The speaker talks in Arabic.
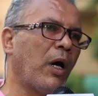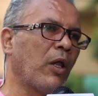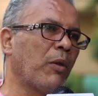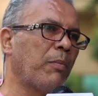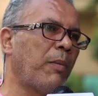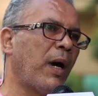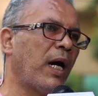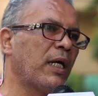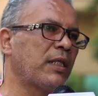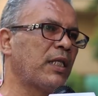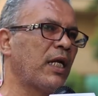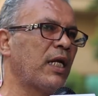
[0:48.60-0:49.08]
ما
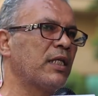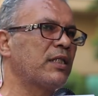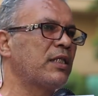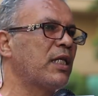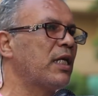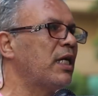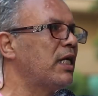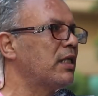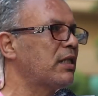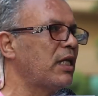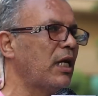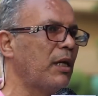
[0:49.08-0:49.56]
4 3
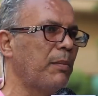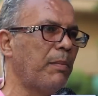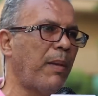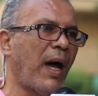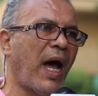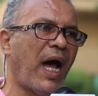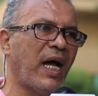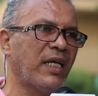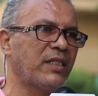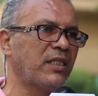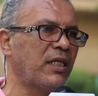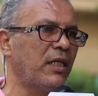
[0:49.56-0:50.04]
3
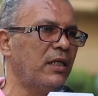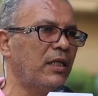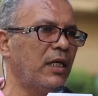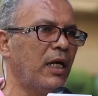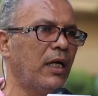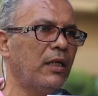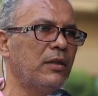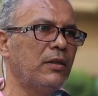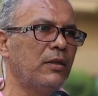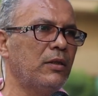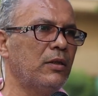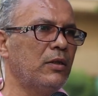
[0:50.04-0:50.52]
يبقى احسن
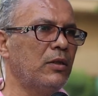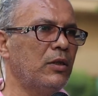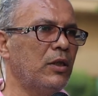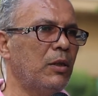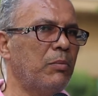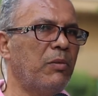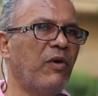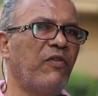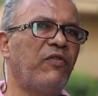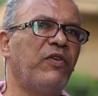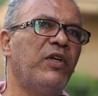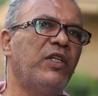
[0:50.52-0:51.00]
يعني
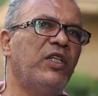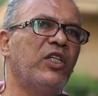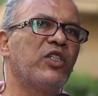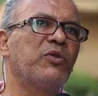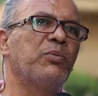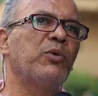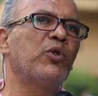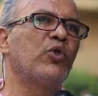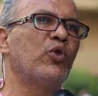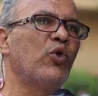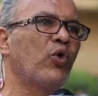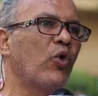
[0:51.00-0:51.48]
يبقى في
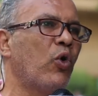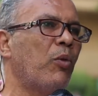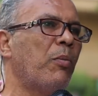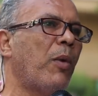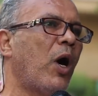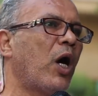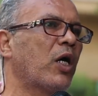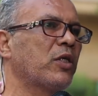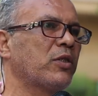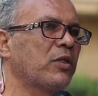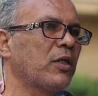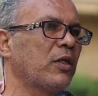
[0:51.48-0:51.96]
نسبه
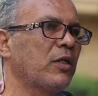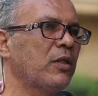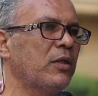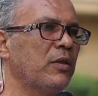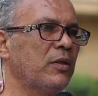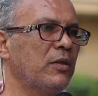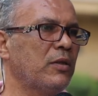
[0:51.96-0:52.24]
هجوم اكتر